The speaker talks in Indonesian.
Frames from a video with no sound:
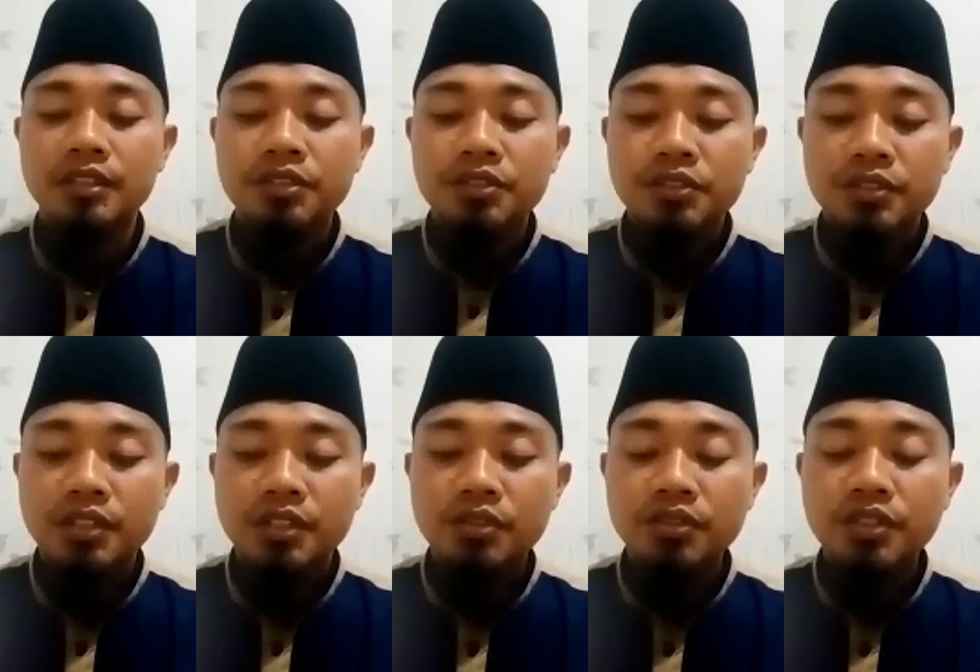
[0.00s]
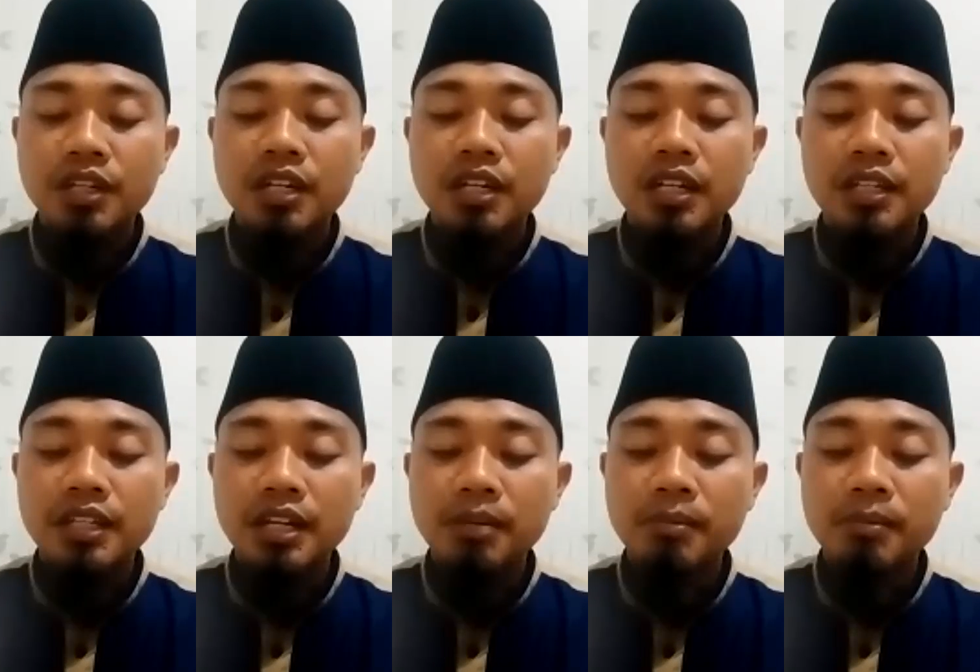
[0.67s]
Selanjutnya adalah
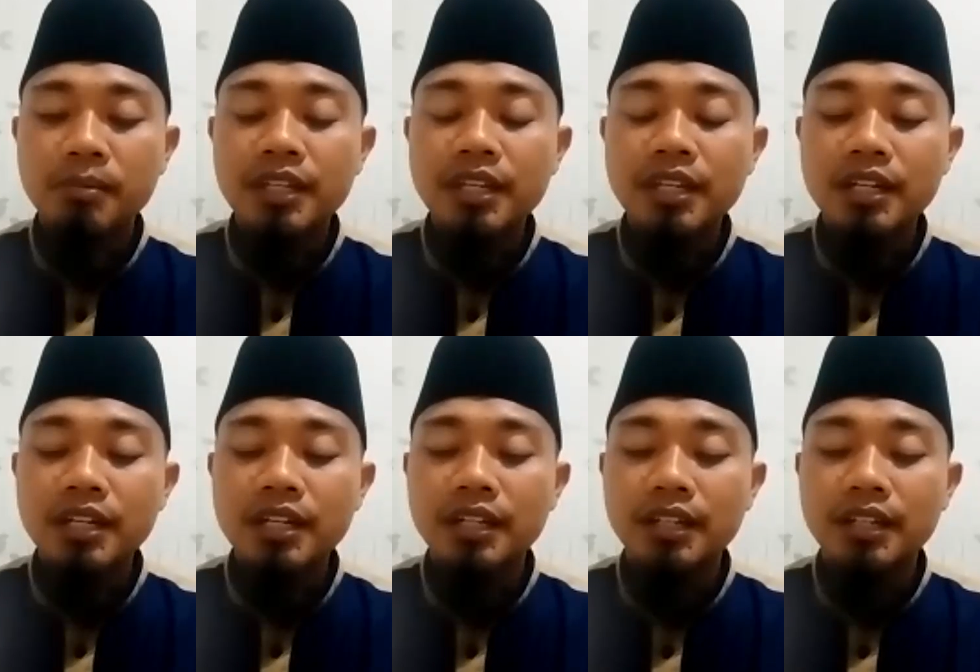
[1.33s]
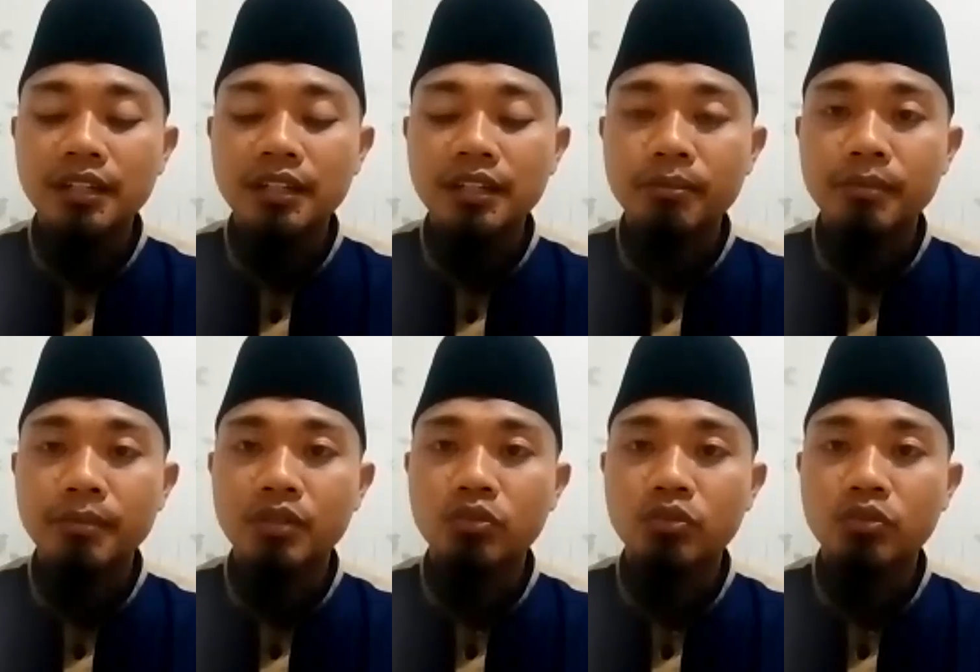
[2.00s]
yang bagian dari
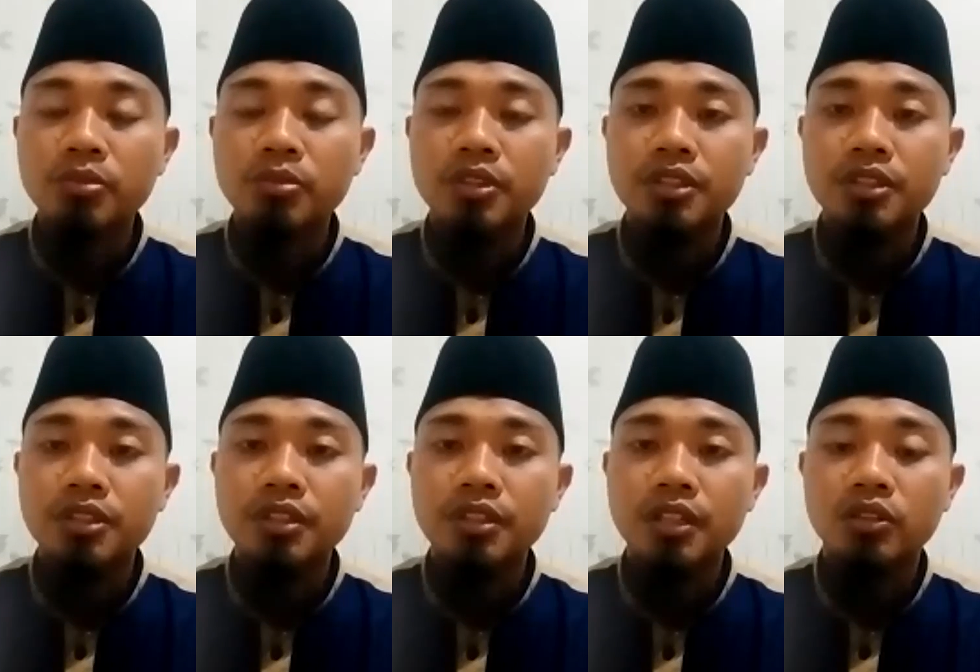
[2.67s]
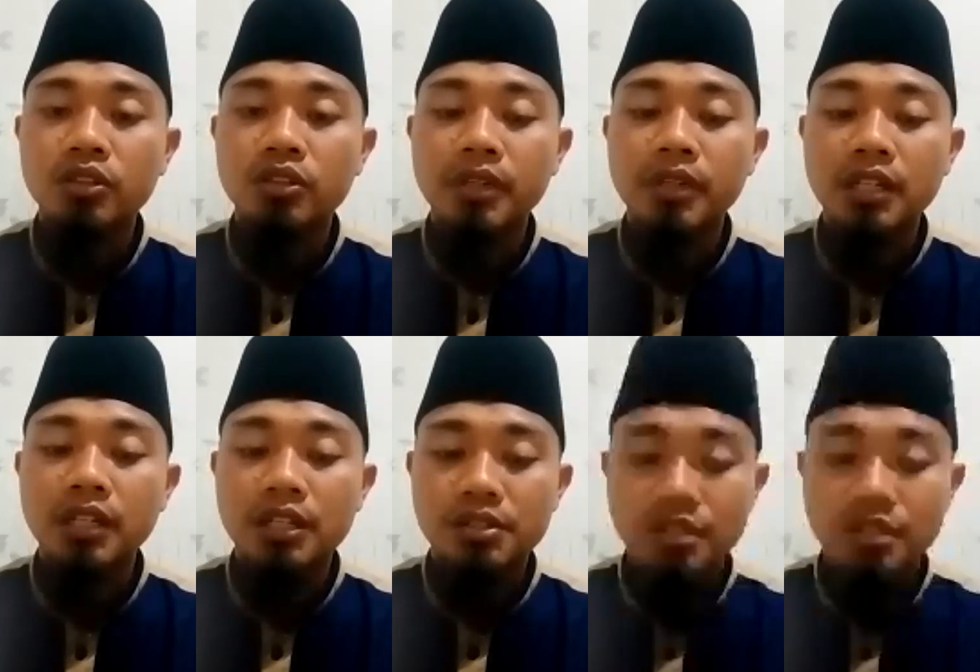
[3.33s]
martabi'i atau mad
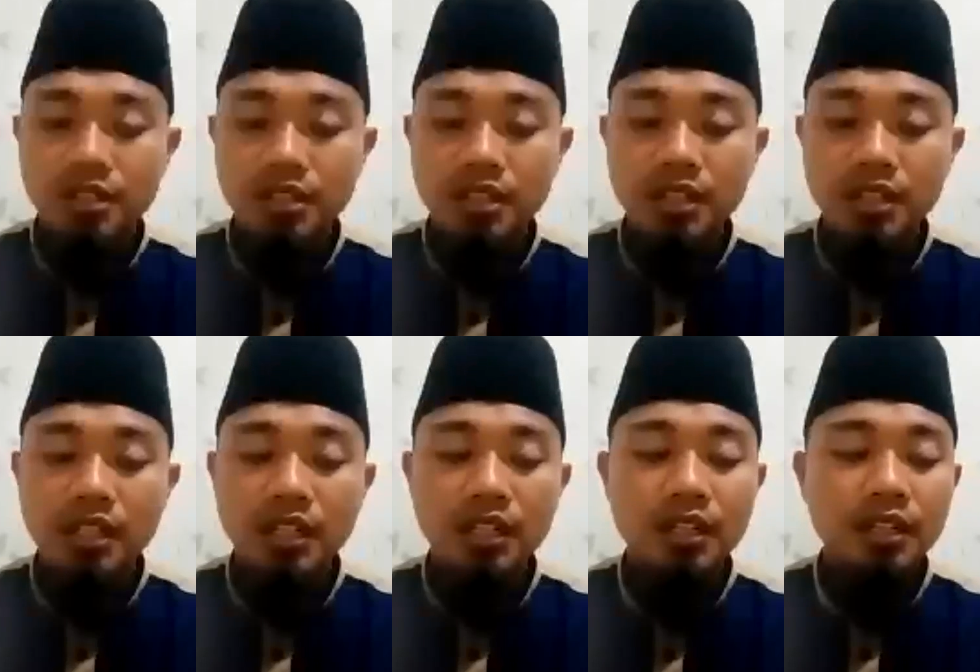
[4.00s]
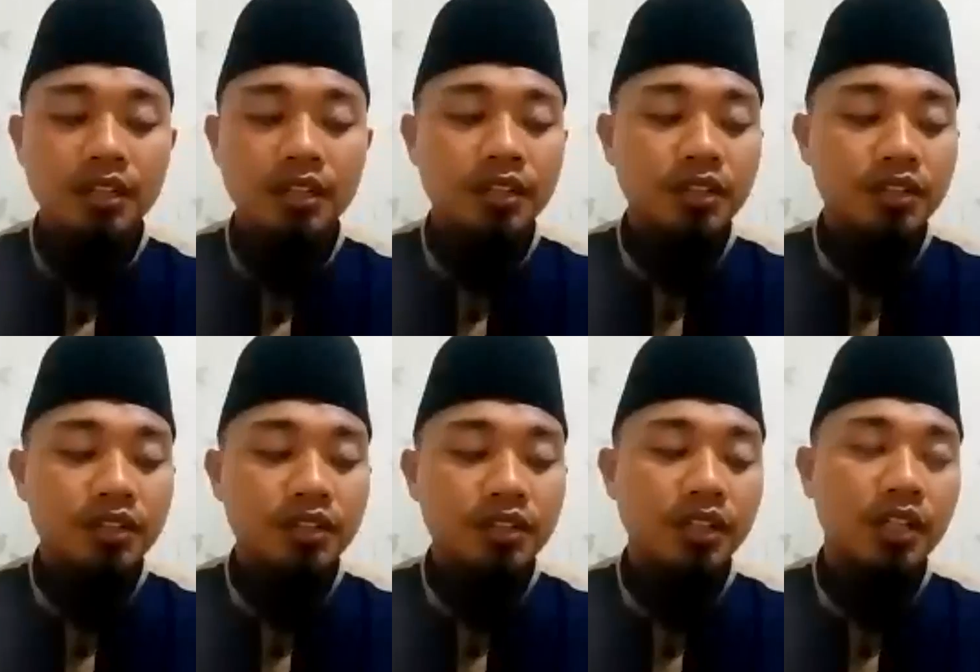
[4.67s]
asli adalah
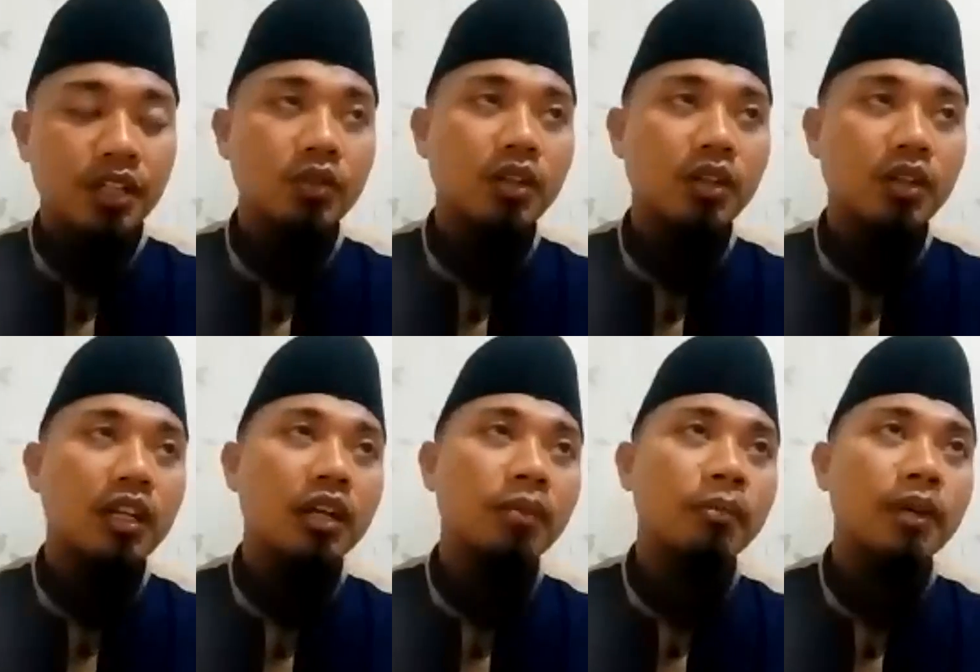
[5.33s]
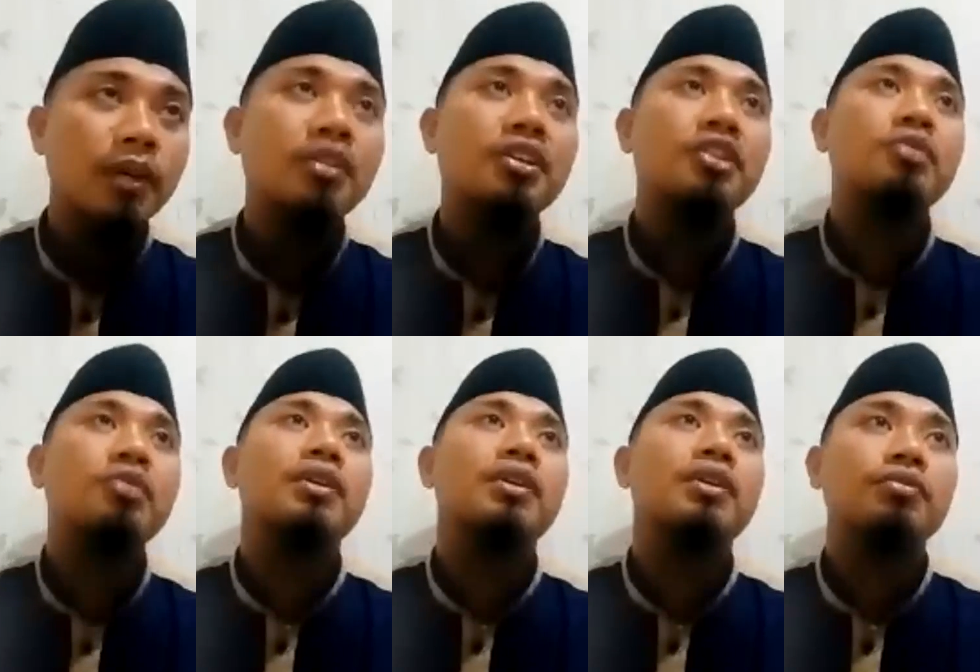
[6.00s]
yang kedua adalah mad
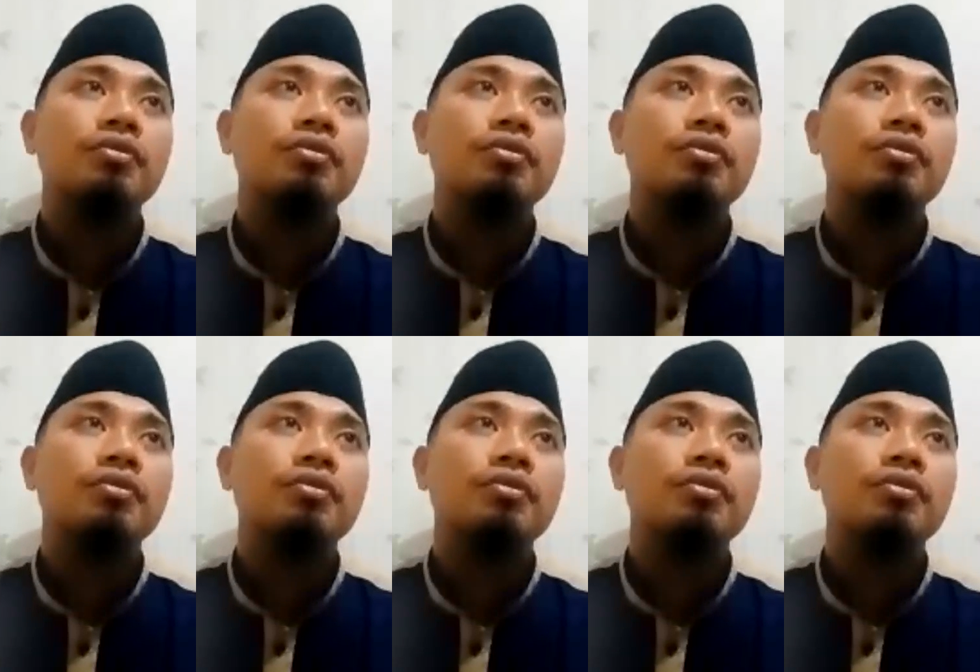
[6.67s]
iwad.